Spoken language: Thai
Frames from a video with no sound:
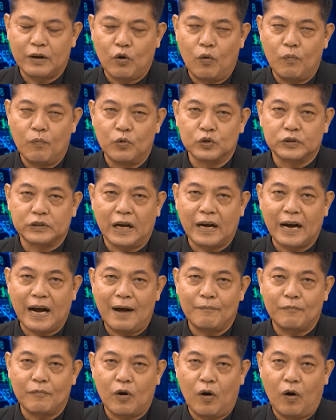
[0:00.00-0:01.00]
กลุ่มอุตสาหกร
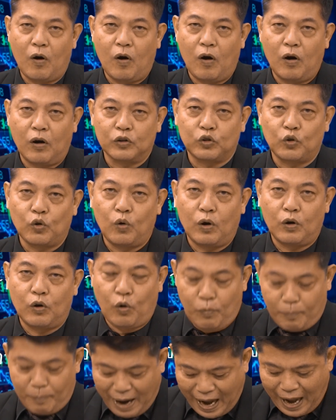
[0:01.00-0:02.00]
รมของตัวโร
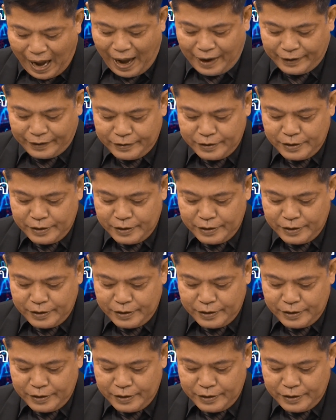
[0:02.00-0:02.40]
งพยาบาล